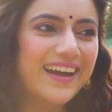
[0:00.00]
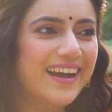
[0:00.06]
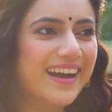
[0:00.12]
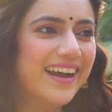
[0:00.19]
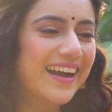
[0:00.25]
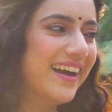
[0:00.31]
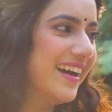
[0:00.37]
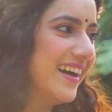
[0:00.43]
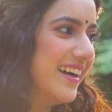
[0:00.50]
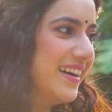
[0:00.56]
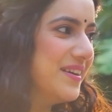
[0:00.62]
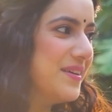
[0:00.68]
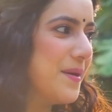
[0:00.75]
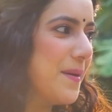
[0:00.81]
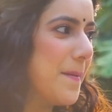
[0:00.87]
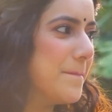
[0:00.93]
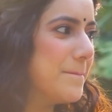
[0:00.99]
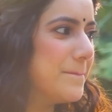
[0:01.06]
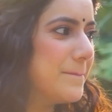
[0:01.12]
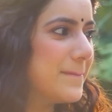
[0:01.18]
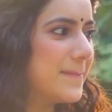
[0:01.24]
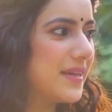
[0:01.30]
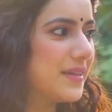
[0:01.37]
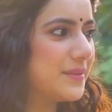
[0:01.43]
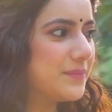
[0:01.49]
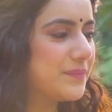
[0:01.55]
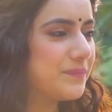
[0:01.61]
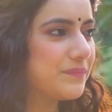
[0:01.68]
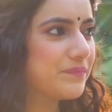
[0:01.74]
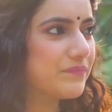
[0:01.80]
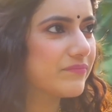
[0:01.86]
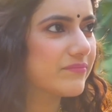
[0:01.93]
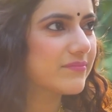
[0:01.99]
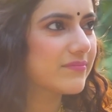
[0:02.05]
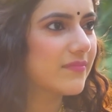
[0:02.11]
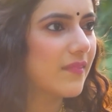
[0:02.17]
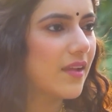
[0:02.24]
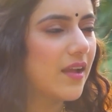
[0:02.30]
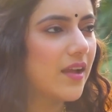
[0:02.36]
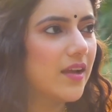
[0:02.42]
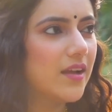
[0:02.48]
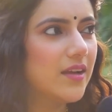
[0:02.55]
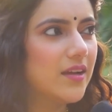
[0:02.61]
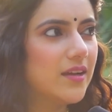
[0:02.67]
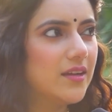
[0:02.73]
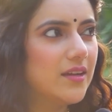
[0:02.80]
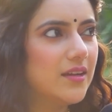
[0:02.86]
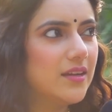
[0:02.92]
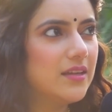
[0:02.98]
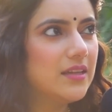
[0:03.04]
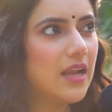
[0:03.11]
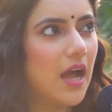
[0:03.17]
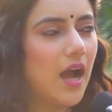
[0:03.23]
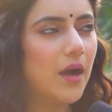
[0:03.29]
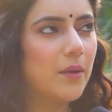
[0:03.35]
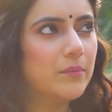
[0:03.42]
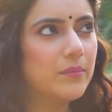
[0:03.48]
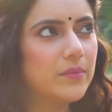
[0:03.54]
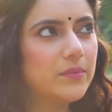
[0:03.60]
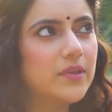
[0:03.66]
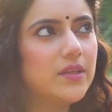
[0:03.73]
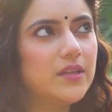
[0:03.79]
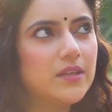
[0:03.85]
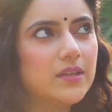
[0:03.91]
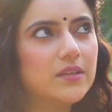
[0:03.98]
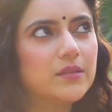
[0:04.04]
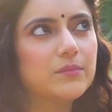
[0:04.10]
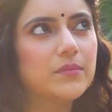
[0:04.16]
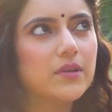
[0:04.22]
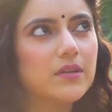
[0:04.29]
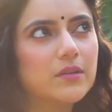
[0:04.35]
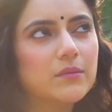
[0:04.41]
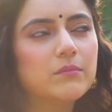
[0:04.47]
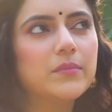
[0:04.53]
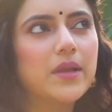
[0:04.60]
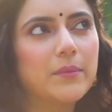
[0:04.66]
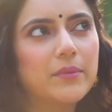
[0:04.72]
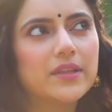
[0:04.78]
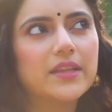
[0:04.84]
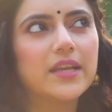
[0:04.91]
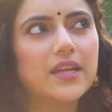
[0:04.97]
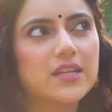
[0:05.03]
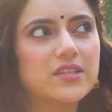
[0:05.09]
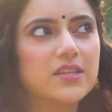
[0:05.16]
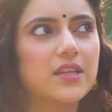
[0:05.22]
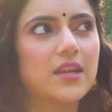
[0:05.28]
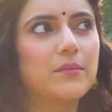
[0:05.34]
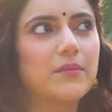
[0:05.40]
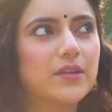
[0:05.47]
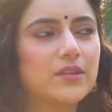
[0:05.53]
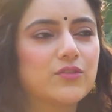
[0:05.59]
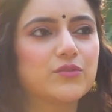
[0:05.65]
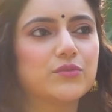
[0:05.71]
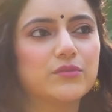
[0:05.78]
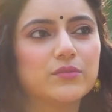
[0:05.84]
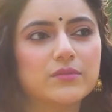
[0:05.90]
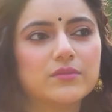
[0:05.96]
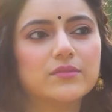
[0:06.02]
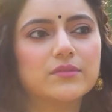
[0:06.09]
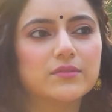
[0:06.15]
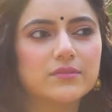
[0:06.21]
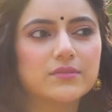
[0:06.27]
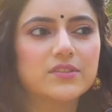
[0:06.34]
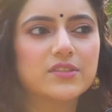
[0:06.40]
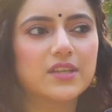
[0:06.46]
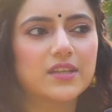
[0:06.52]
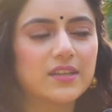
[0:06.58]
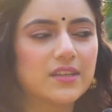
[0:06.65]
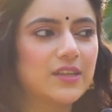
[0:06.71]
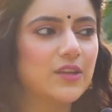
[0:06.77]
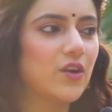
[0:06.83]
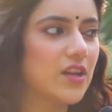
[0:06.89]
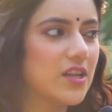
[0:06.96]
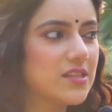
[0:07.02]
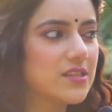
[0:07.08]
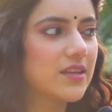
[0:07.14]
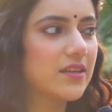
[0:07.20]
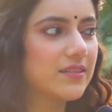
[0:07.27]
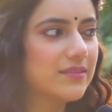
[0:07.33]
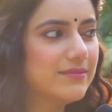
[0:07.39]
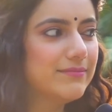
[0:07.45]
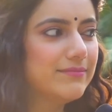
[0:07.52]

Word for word: তুমি ভেবে দেখেছিলে না সহজেই হ্যাঁ বলে দিয়েছিলে না আমি ভেবে দেখেছিলাম একটু যে কি করা যায়